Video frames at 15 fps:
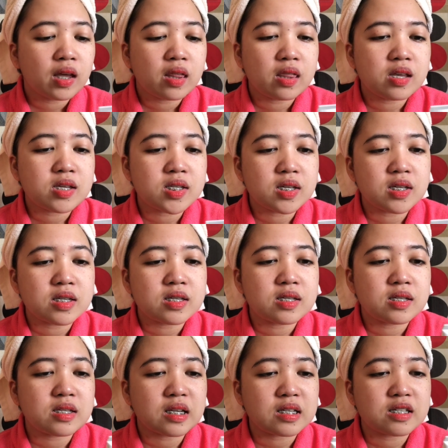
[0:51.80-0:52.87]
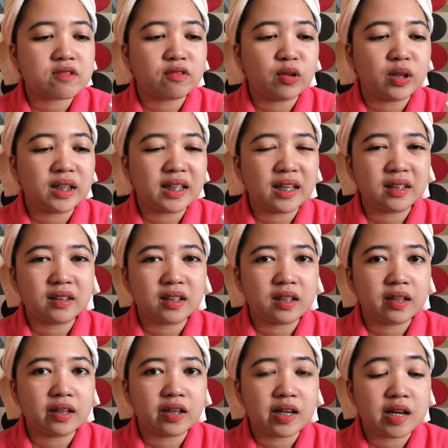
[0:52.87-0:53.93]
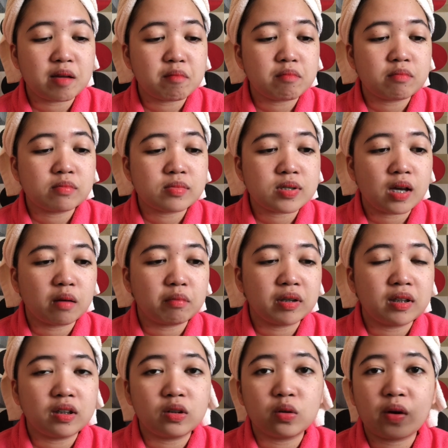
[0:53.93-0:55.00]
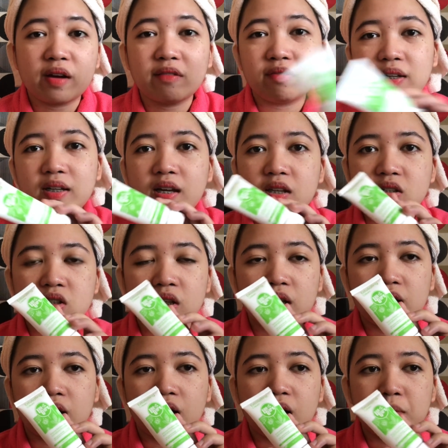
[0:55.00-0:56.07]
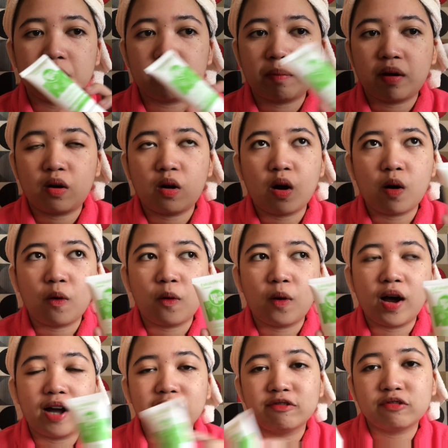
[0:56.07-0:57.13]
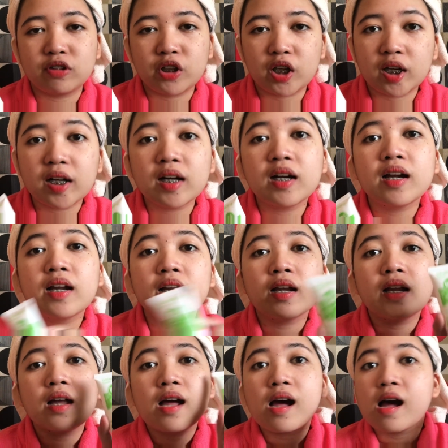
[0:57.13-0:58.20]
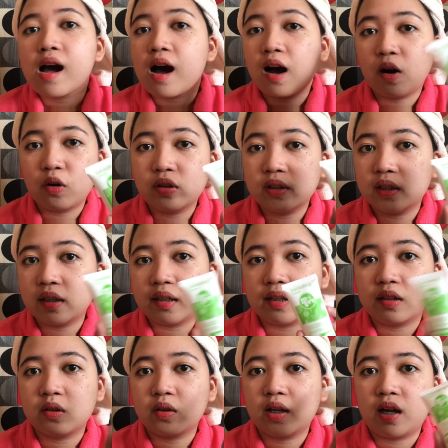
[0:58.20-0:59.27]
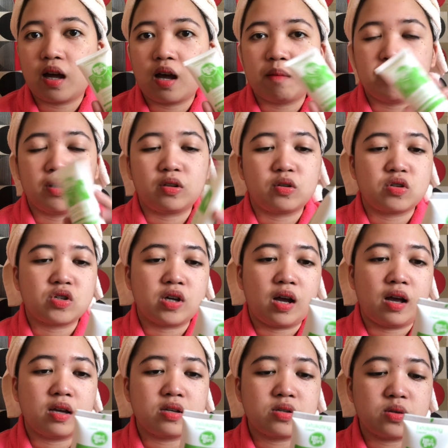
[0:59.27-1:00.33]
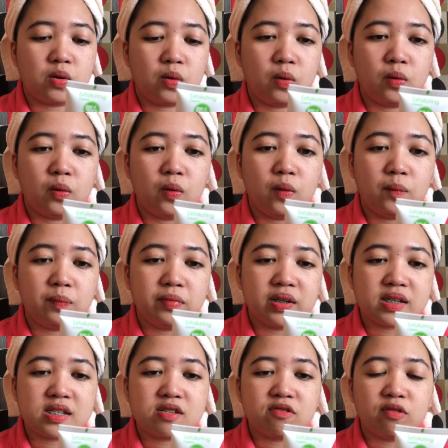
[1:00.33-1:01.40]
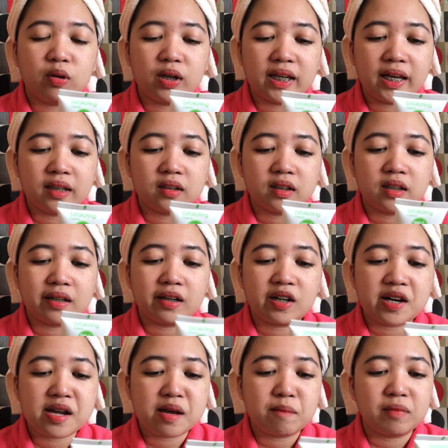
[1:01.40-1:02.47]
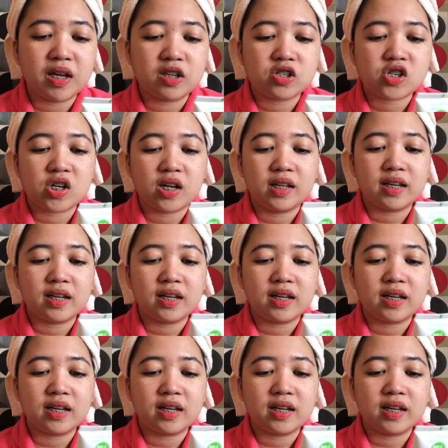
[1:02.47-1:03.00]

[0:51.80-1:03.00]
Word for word: This is exfoliating cream. Sabi dito, every night siyang ginagamit. Pero ako, after ako naliligo, ginagamit ko siya. So, exfoliating cream, natural